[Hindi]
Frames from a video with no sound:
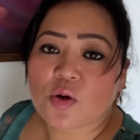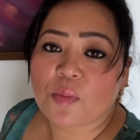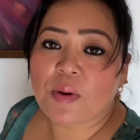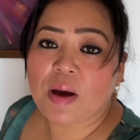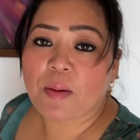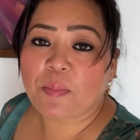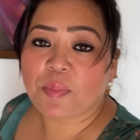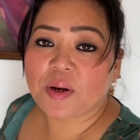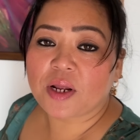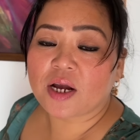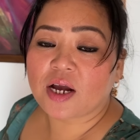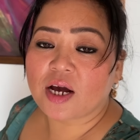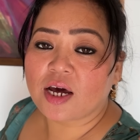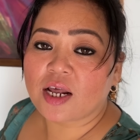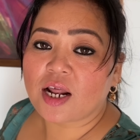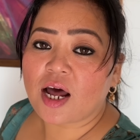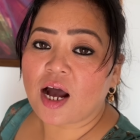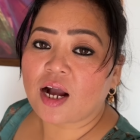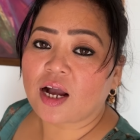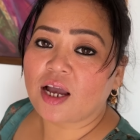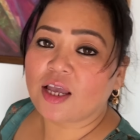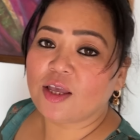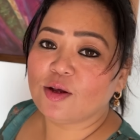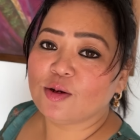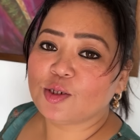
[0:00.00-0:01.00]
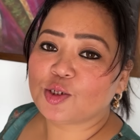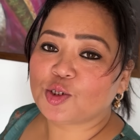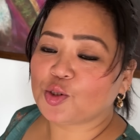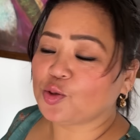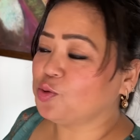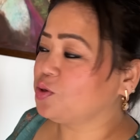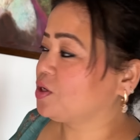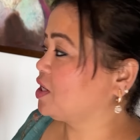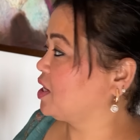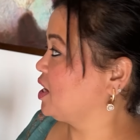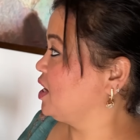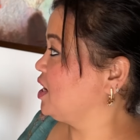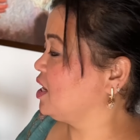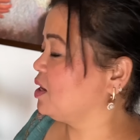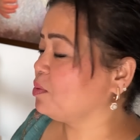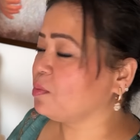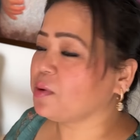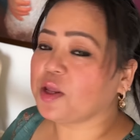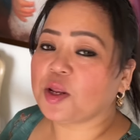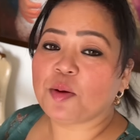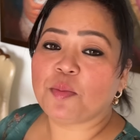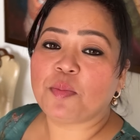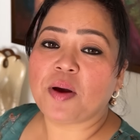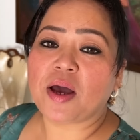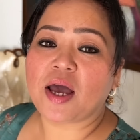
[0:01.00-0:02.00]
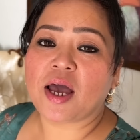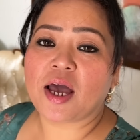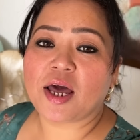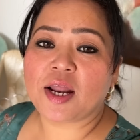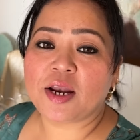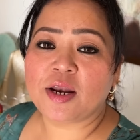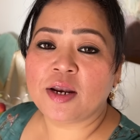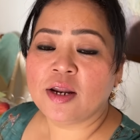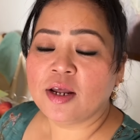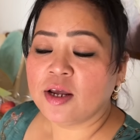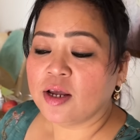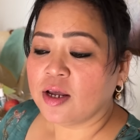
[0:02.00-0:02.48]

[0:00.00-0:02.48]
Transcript: so, मैं अपने घर आ गई हूँ शूट के लिए मेरी बहन